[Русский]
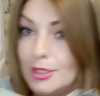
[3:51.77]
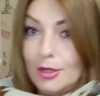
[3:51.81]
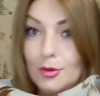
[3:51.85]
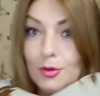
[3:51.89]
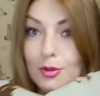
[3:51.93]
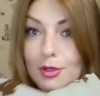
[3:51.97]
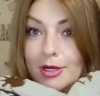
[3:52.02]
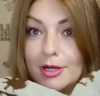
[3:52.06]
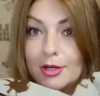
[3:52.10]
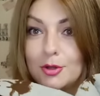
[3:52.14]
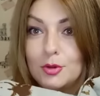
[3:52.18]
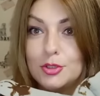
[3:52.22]

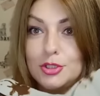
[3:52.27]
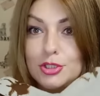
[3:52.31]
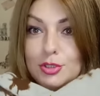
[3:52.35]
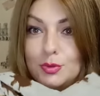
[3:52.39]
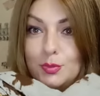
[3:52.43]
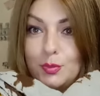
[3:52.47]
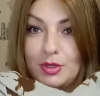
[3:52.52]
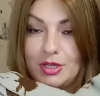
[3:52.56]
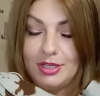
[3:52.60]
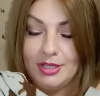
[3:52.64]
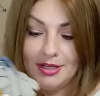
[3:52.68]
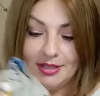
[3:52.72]
легкое, очень
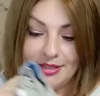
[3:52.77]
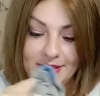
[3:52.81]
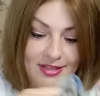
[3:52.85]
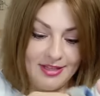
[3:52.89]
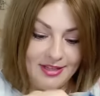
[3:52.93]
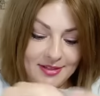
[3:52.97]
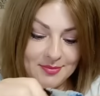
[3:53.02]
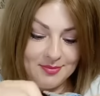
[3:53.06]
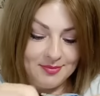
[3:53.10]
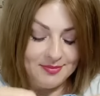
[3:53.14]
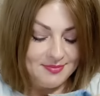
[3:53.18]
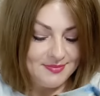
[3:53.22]

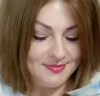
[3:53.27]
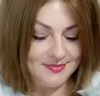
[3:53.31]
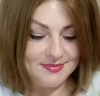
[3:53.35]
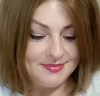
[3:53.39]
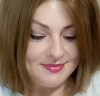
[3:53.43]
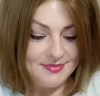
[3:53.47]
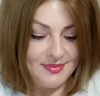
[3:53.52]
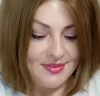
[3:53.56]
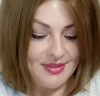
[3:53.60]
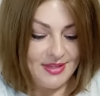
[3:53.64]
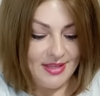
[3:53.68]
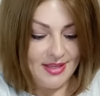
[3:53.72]
приятное.
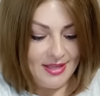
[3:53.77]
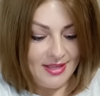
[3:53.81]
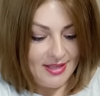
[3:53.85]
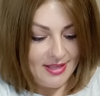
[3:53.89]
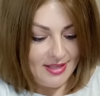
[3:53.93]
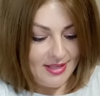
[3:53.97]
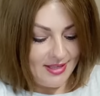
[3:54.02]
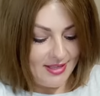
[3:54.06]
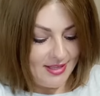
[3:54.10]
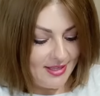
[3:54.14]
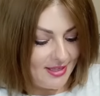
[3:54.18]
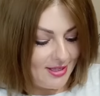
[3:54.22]

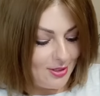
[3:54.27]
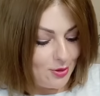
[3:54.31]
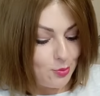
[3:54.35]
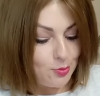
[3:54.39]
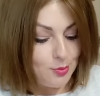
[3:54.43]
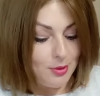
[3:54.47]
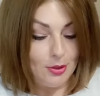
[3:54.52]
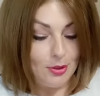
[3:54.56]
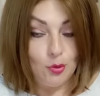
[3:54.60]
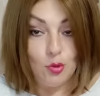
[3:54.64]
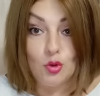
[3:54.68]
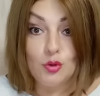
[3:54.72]
У
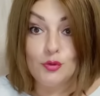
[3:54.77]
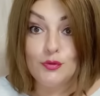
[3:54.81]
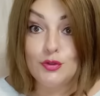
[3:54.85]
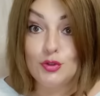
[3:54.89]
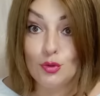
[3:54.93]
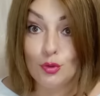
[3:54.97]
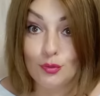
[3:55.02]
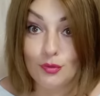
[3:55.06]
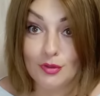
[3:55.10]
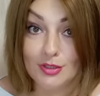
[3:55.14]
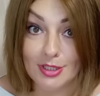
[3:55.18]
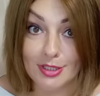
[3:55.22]
меня такое
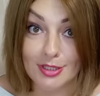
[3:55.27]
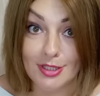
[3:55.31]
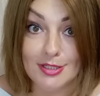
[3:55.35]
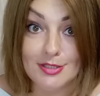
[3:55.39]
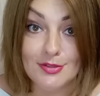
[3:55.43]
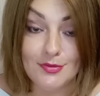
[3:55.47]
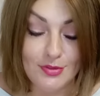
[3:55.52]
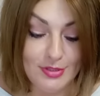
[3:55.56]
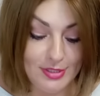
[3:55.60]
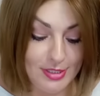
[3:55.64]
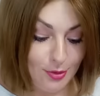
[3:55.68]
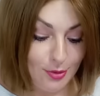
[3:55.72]
все в этот раз
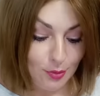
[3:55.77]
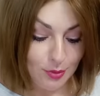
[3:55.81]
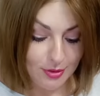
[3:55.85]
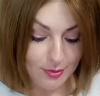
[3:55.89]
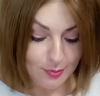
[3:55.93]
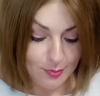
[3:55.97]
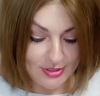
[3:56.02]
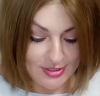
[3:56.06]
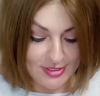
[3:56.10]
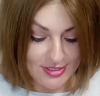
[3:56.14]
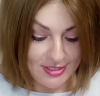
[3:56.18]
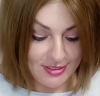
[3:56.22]
в
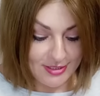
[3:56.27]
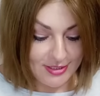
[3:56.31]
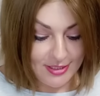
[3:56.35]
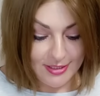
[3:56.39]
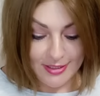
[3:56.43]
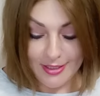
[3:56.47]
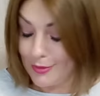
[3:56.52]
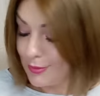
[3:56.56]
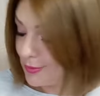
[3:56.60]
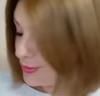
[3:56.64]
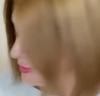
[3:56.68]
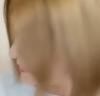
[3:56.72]
зеленом оттенке,
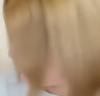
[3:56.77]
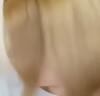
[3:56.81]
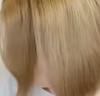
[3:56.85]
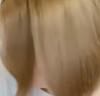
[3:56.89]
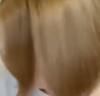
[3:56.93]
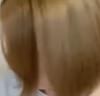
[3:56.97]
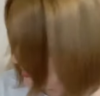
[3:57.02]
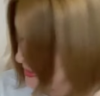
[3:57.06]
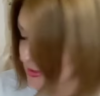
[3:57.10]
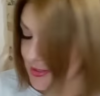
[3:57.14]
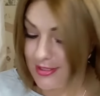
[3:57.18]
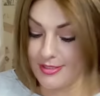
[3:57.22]
да, но не все,
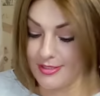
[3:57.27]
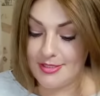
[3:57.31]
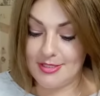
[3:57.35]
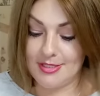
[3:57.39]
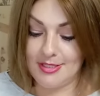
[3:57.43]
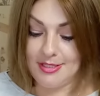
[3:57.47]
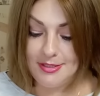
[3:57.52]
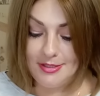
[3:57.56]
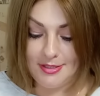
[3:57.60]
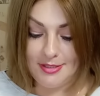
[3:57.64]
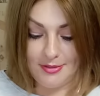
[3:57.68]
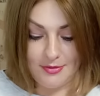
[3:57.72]
кстати,
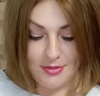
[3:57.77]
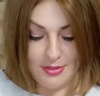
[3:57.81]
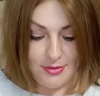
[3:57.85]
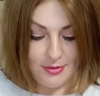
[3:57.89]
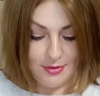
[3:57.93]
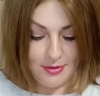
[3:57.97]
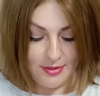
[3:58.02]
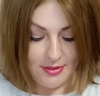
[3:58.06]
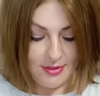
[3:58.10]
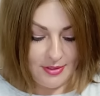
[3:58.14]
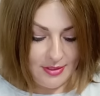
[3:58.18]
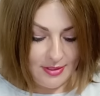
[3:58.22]
нет, не все.
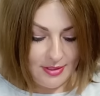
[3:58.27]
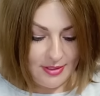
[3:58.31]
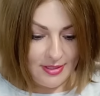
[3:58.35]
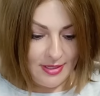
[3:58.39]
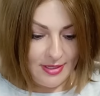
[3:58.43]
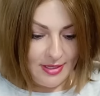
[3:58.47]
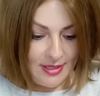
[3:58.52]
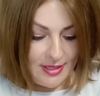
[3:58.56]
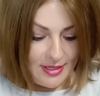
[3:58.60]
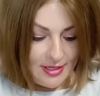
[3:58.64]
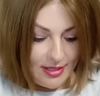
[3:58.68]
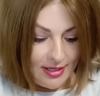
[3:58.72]

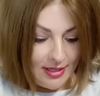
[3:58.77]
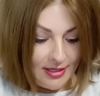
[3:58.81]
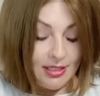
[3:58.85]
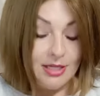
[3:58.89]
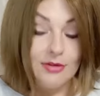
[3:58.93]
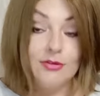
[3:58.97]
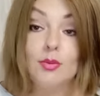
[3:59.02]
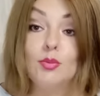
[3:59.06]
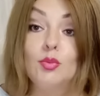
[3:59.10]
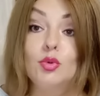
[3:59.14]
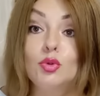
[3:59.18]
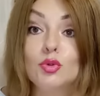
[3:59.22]

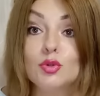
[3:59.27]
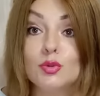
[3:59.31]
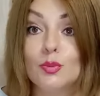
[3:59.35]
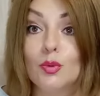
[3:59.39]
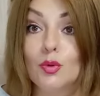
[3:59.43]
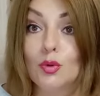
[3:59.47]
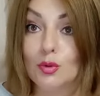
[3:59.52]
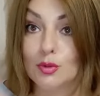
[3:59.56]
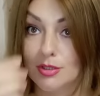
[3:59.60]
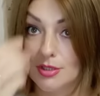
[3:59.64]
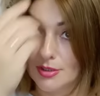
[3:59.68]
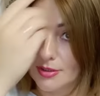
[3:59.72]
Я вам буду
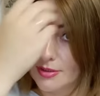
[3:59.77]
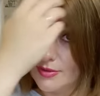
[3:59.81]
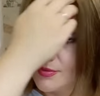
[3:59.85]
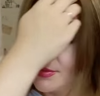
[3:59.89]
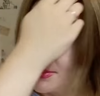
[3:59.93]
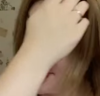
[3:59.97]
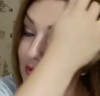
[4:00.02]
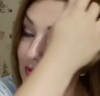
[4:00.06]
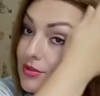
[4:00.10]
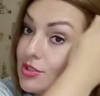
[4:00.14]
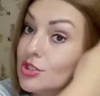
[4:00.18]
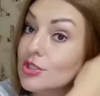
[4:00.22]
сбоку делать
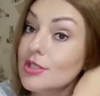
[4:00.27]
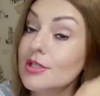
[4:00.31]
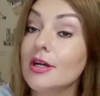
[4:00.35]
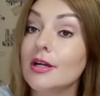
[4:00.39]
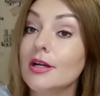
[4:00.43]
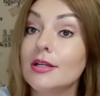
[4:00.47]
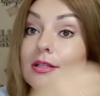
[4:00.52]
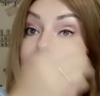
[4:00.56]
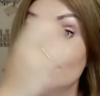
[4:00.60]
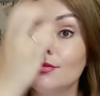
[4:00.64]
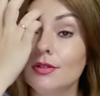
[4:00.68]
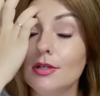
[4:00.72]
вставочки,
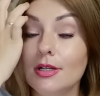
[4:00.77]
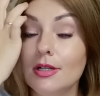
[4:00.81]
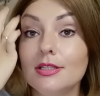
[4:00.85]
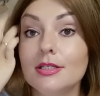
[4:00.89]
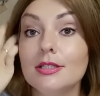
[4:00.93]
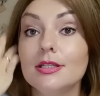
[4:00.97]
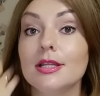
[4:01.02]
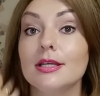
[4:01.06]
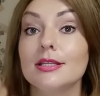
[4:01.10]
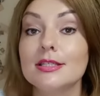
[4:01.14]
как это выглядит на